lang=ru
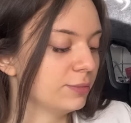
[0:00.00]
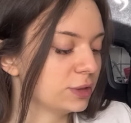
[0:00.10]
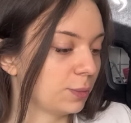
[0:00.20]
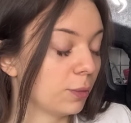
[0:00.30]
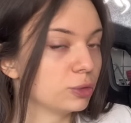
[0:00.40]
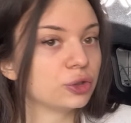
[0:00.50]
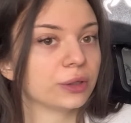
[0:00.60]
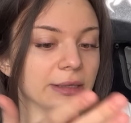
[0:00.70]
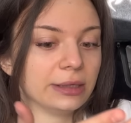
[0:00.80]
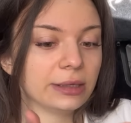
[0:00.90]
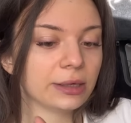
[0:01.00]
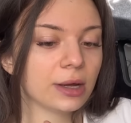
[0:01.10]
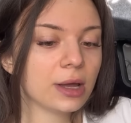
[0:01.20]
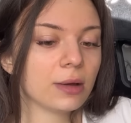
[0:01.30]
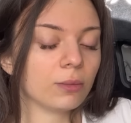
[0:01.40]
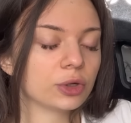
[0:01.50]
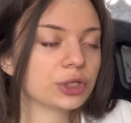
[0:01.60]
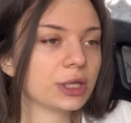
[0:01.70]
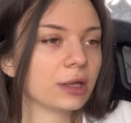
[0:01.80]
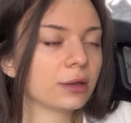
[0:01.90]
с помощью их можно
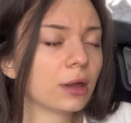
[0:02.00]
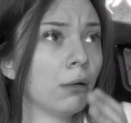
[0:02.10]
делать